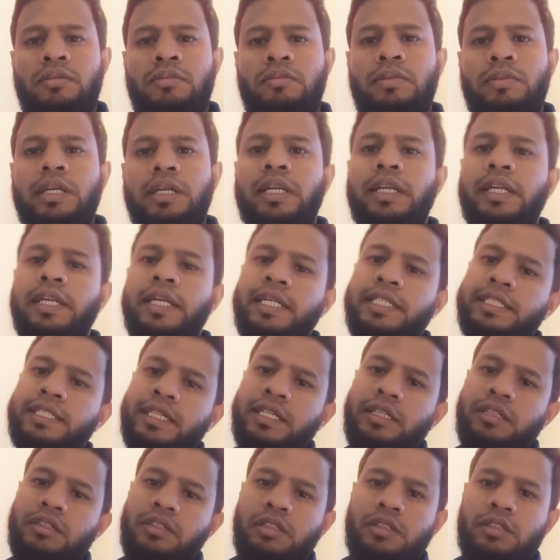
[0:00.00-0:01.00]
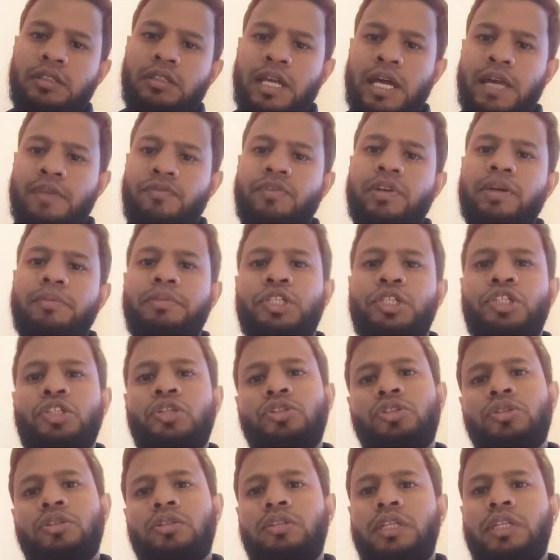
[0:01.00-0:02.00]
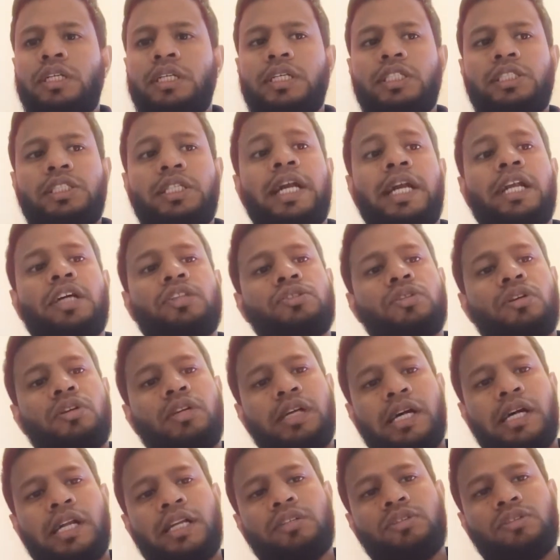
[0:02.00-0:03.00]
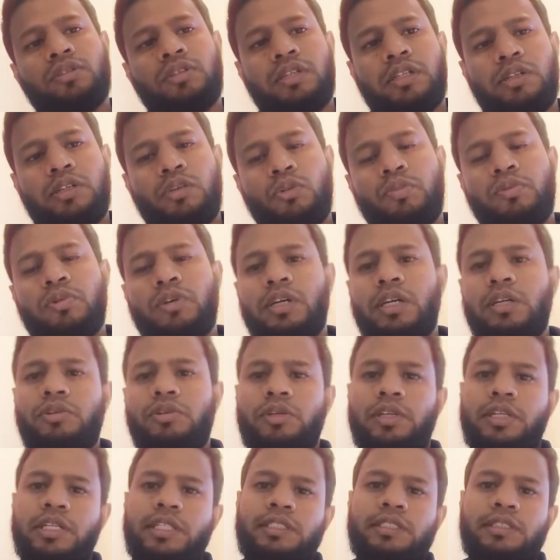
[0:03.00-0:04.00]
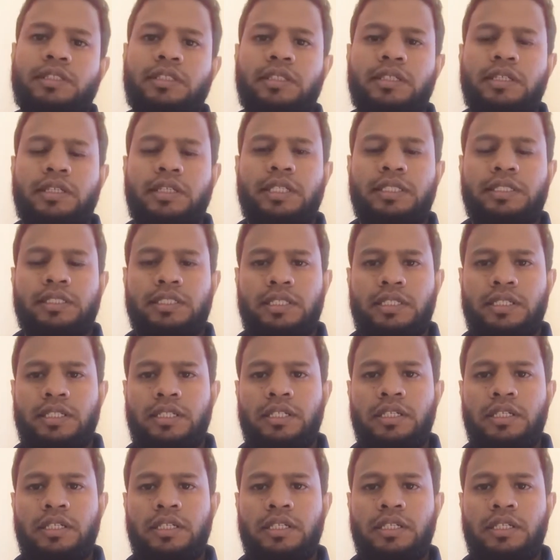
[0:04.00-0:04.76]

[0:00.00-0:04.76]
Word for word: মানে নিজের লাইফকে বিসর্জন দিয়ে সে আরেকজনকে আরেকজনের উপকার করে গেছে গেছে